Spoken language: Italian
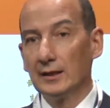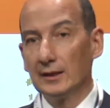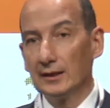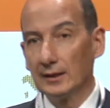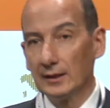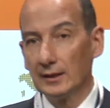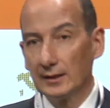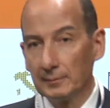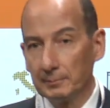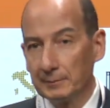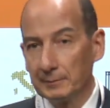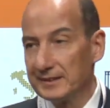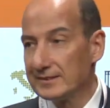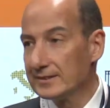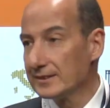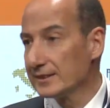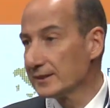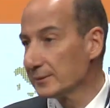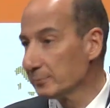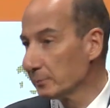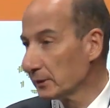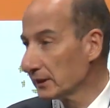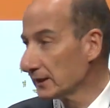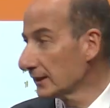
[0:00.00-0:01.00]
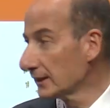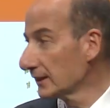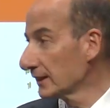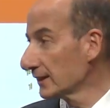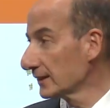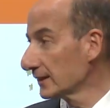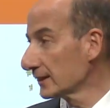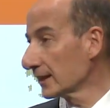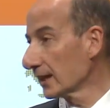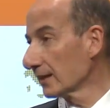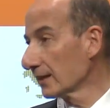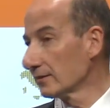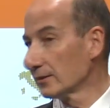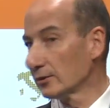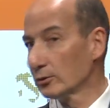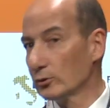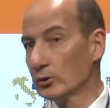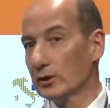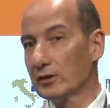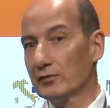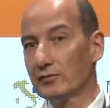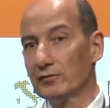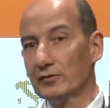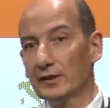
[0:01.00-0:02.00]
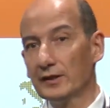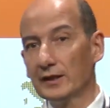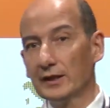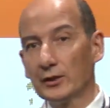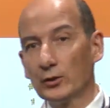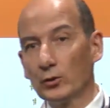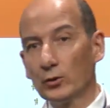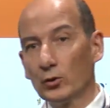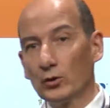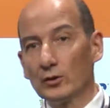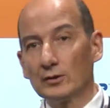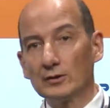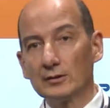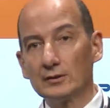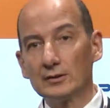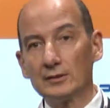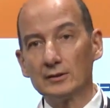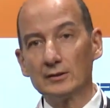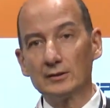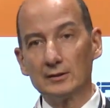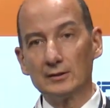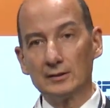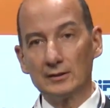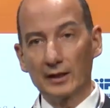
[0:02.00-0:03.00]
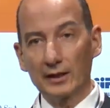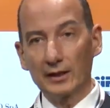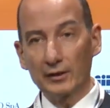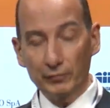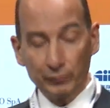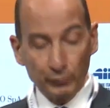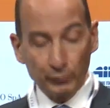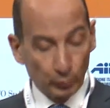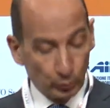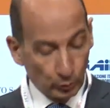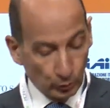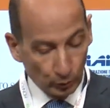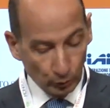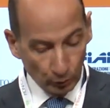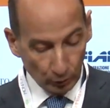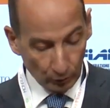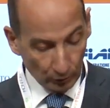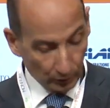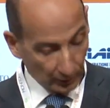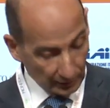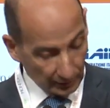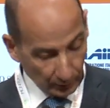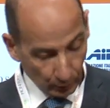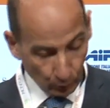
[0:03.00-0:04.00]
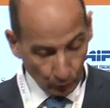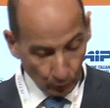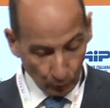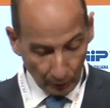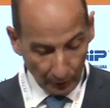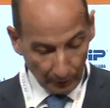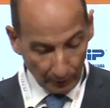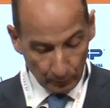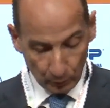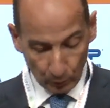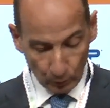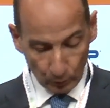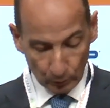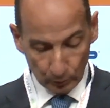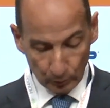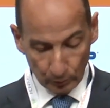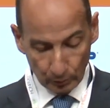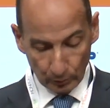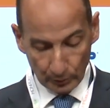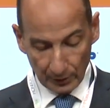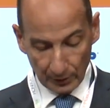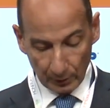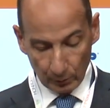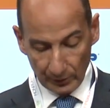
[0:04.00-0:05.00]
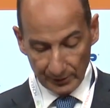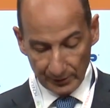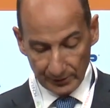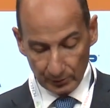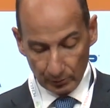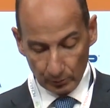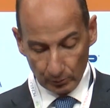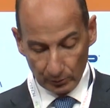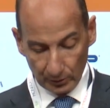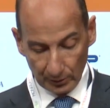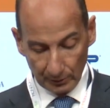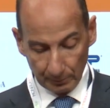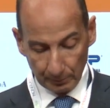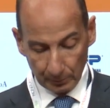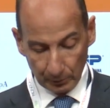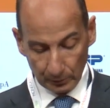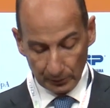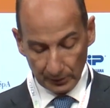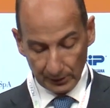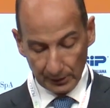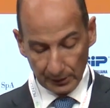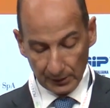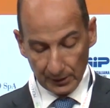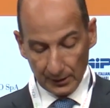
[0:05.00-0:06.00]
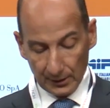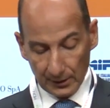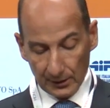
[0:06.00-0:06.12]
eh, mi si smentisca se non è vero, eh, rifuggono ancora molto da questo tipo di